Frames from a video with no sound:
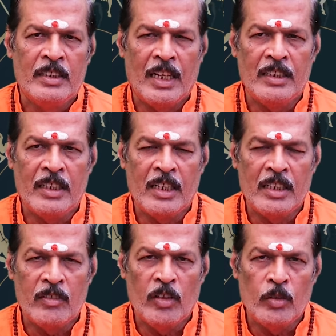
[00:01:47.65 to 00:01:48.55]

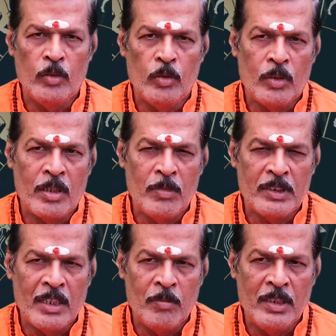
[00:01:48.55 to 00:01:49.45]
సాధ్యమైనంత వరకు కుటుంబ
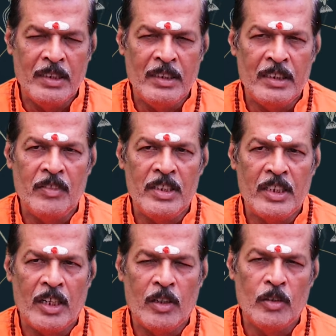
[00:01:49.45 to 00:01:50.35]
సంబంధించిన
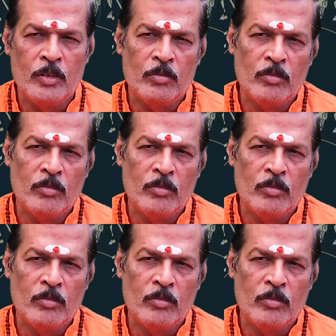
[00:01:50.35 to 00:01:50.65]
విషయాల్లో